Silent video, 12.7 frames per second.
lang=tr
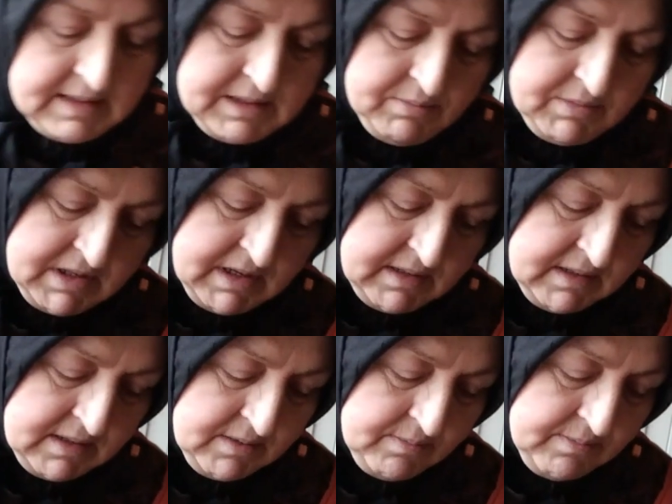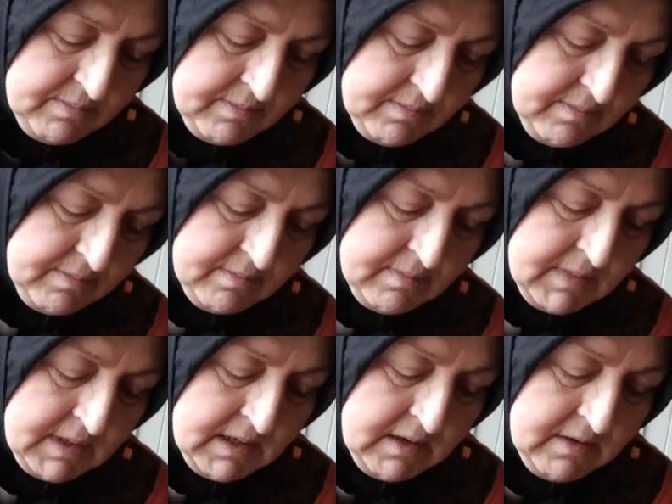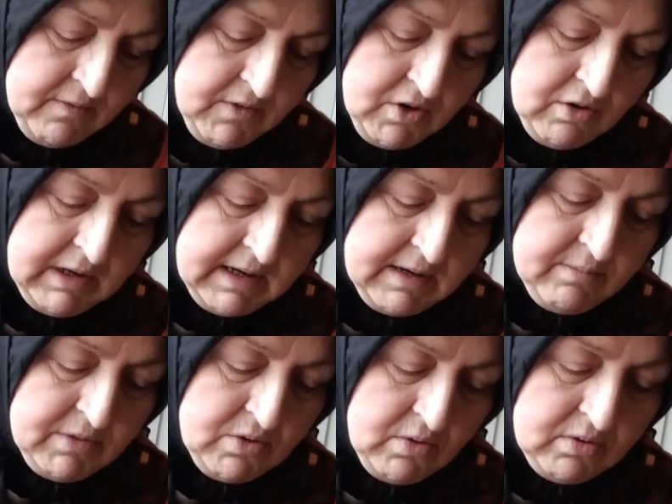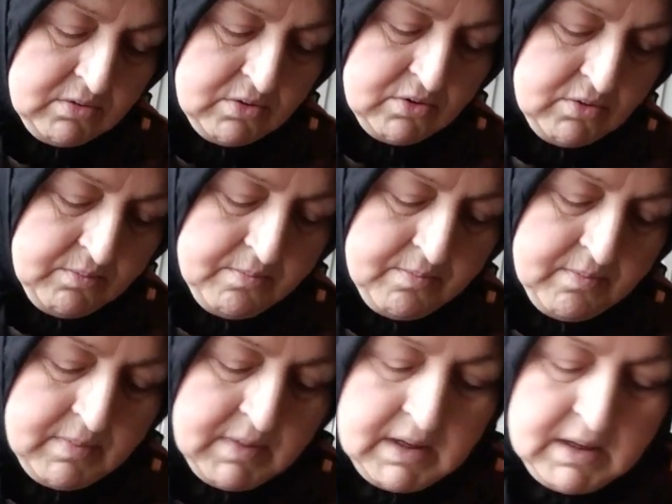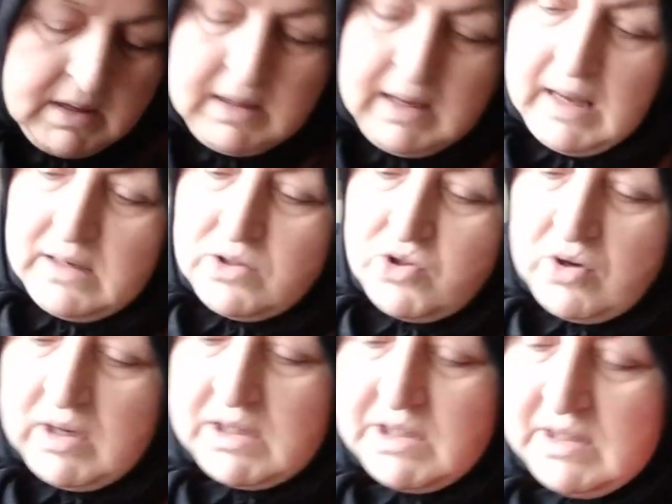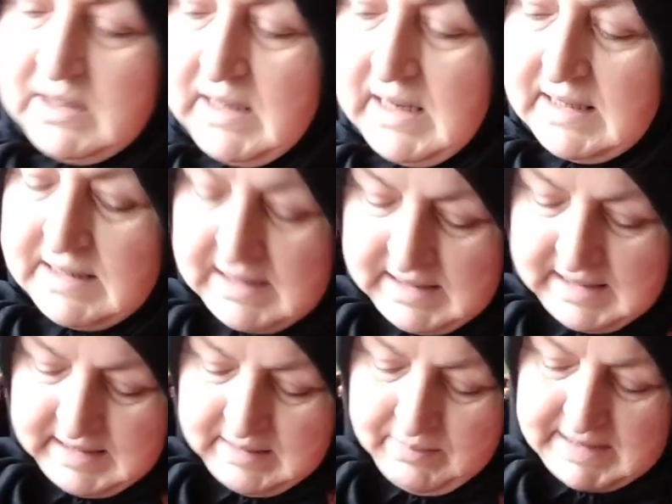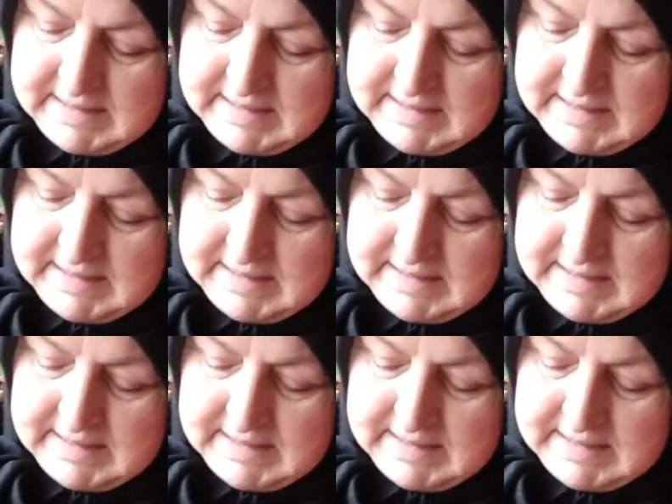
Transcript: Şimdi canlarım viyollerimi doldurdum. Yani çok aşırı derecede de